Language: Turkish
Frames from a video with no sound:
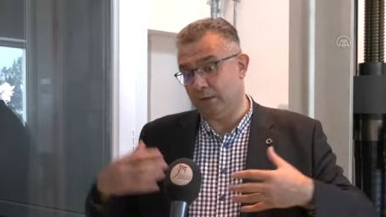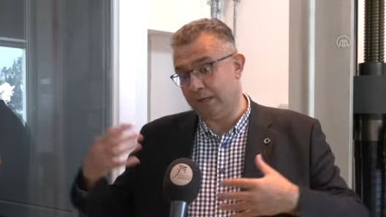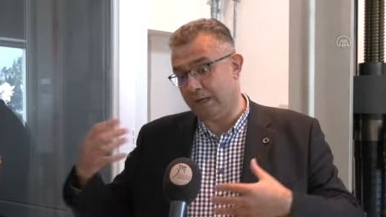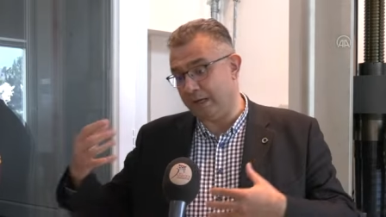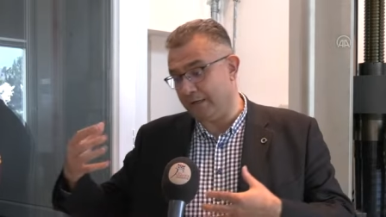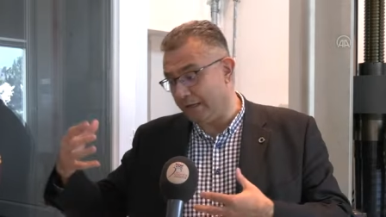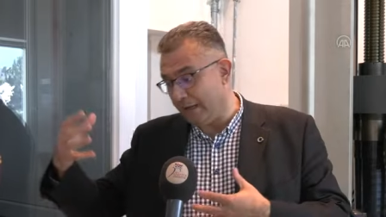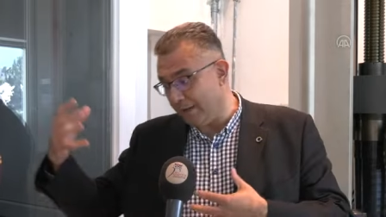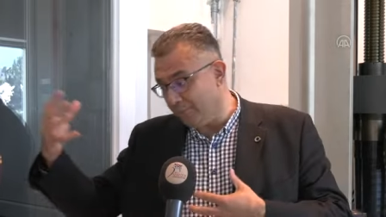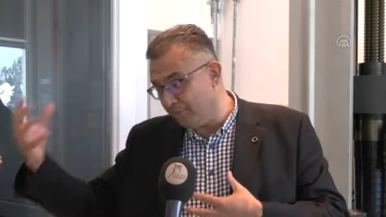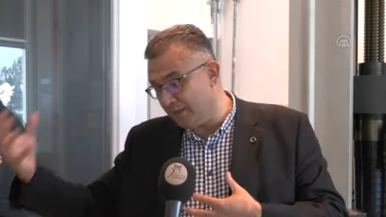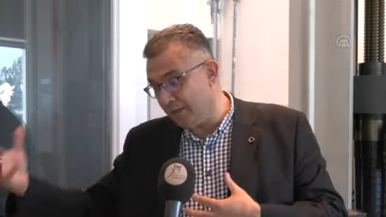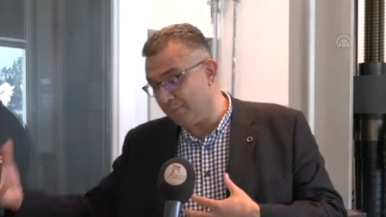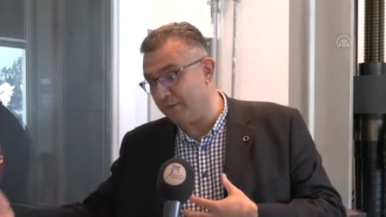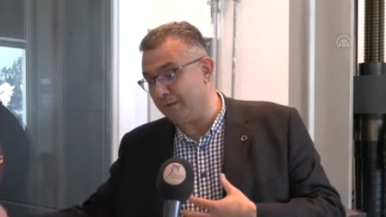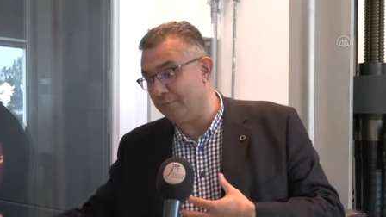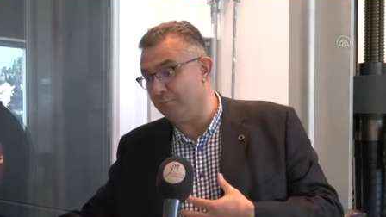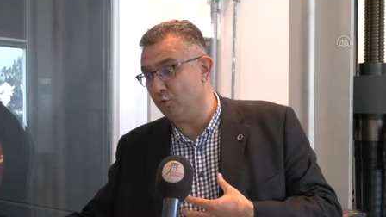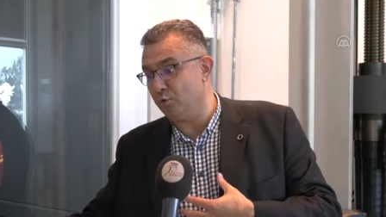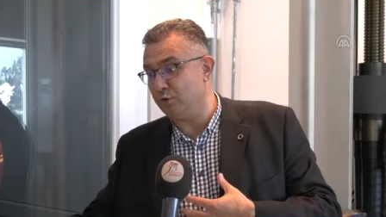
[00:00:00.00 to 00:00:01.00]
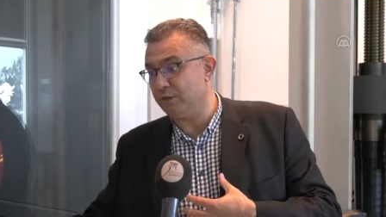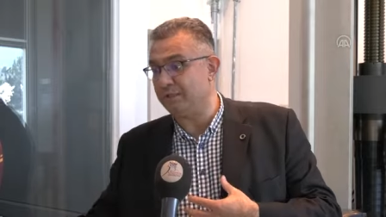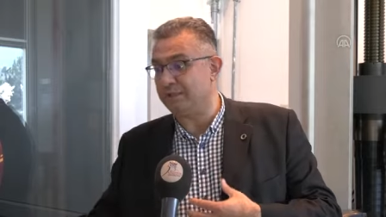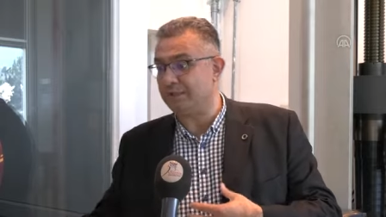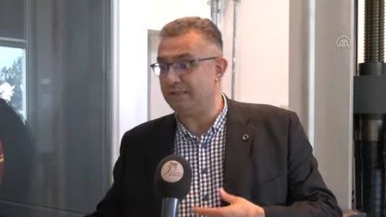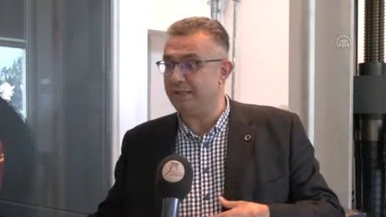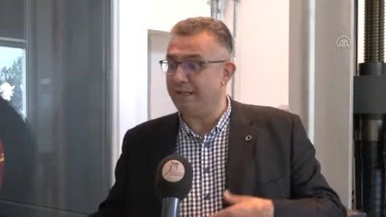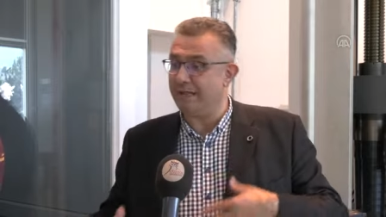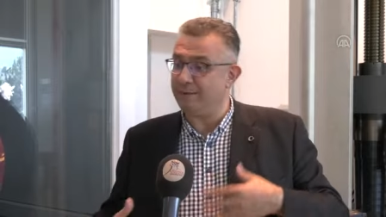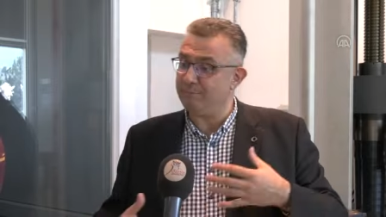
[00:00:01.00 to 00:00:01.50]
yani hem deprem
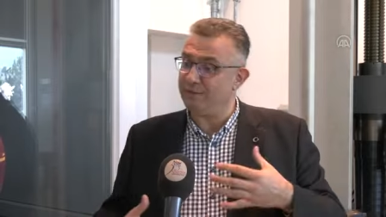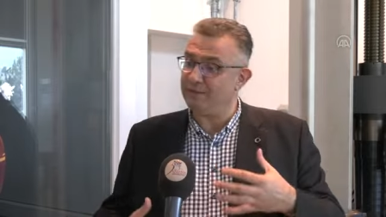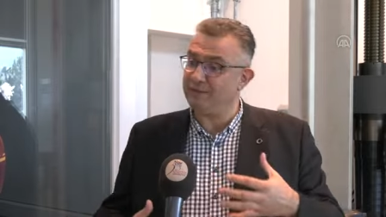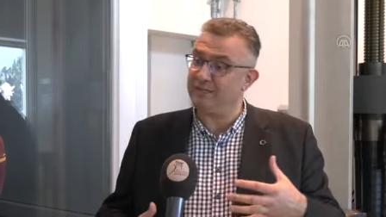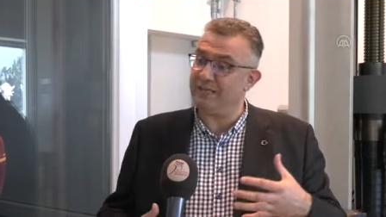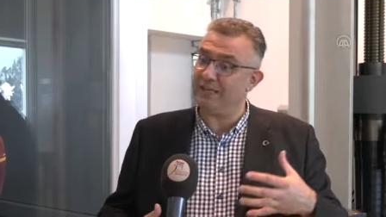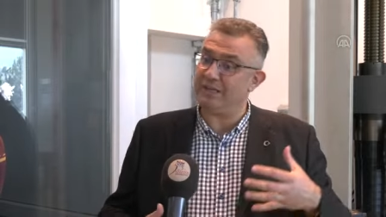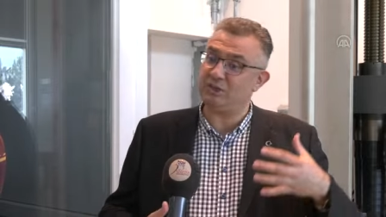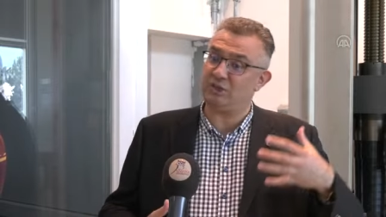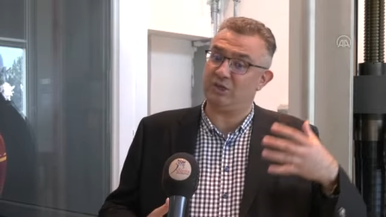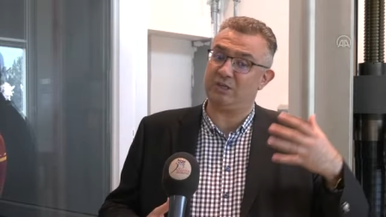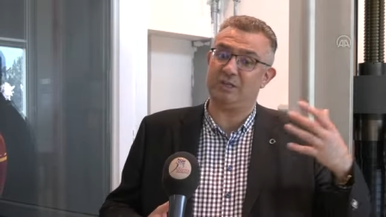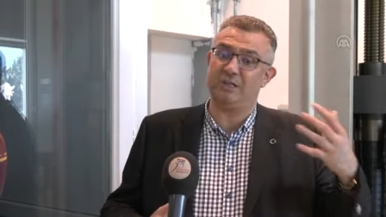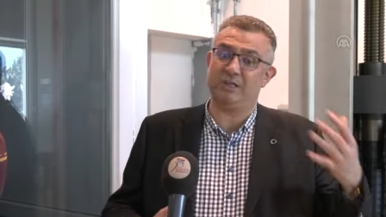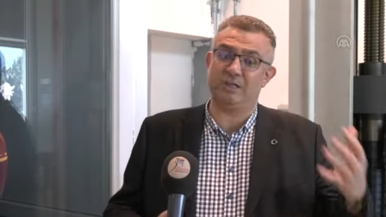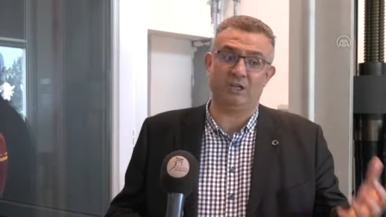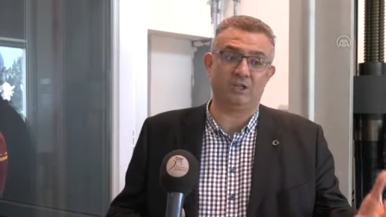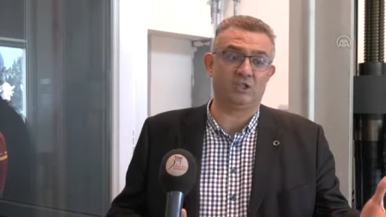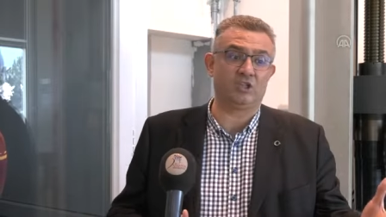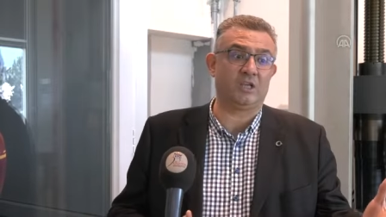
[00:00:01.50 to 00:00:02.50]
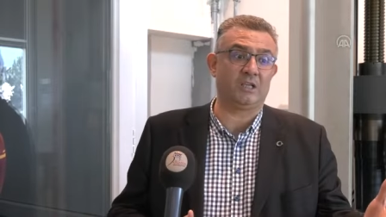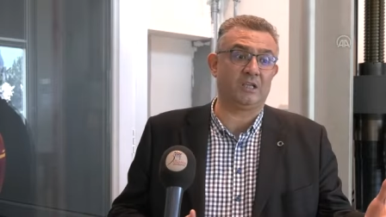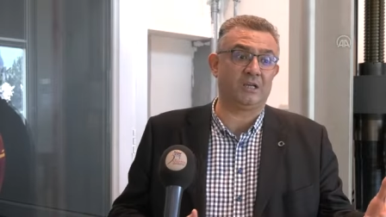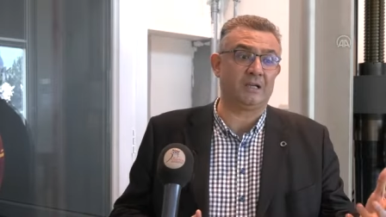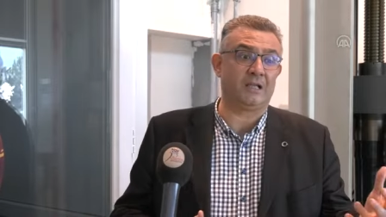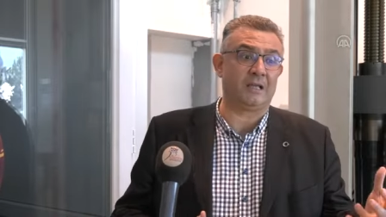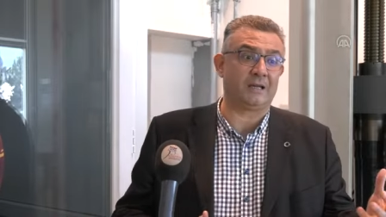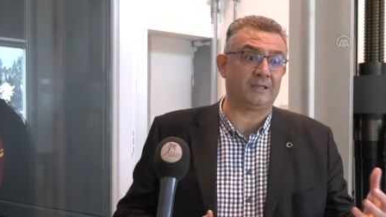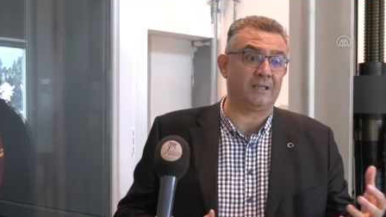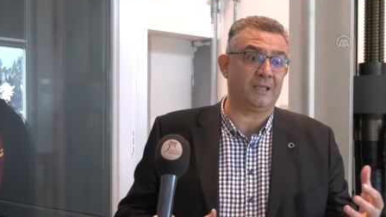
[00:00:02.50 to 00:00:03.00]
bölgesinde hem de diğer şekil, e,
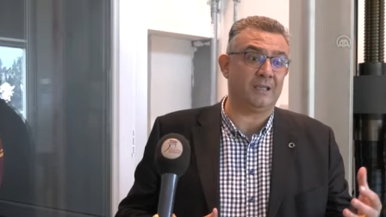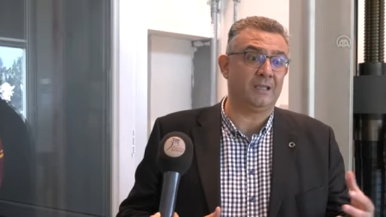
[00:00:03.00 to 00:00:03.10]
şehirlerde